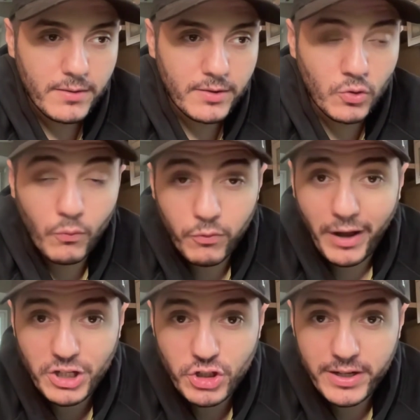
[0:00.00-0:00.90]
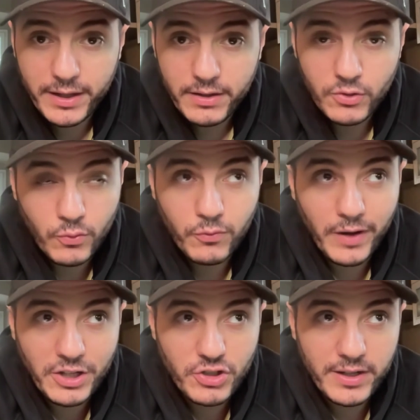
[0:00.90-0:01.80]
non facile, non
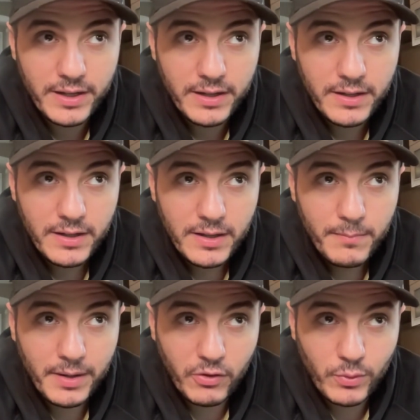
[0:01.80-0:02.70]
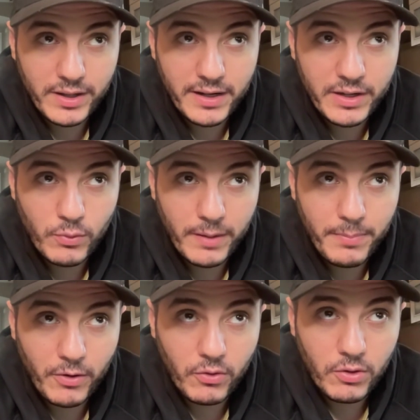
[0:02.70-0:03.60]
facile per la squadra ligure,
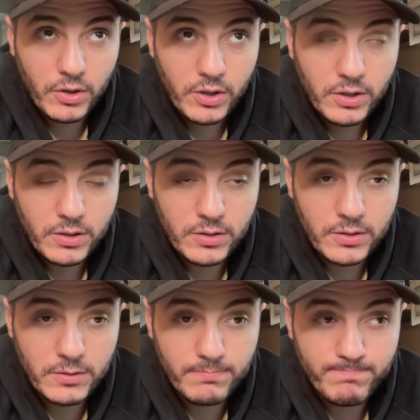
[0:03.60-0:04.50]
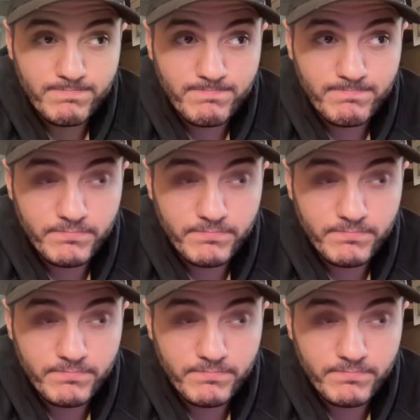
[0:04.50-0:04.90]
però ehm,